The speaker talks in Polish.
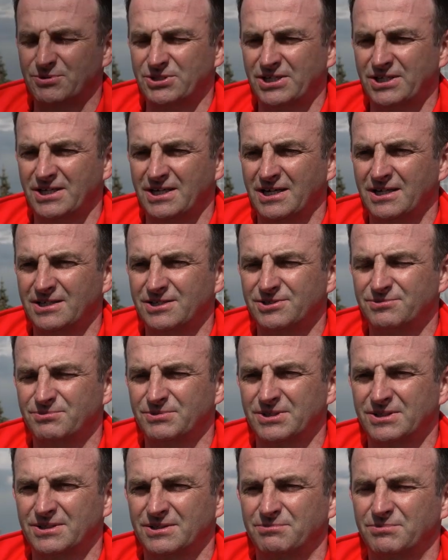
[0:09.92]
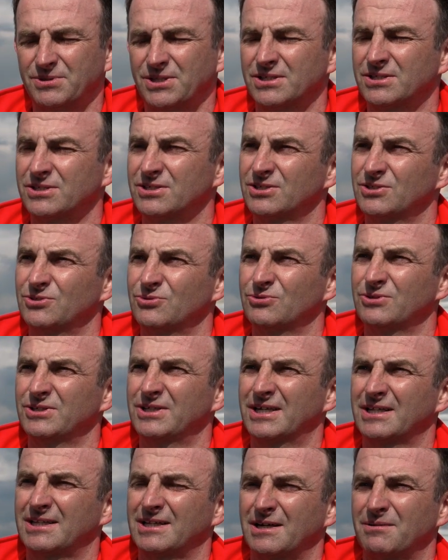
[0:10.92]
Przejechaliśmy pierwszy i
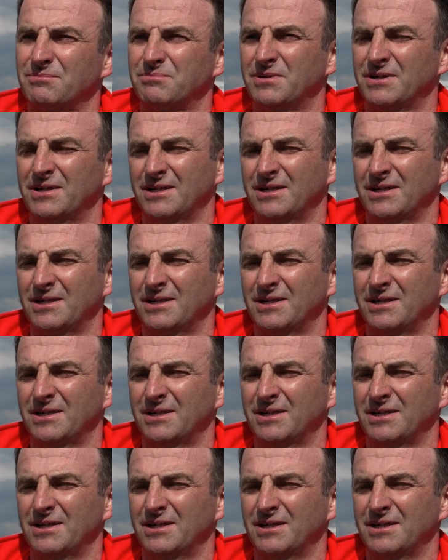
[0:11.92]
drugi etap.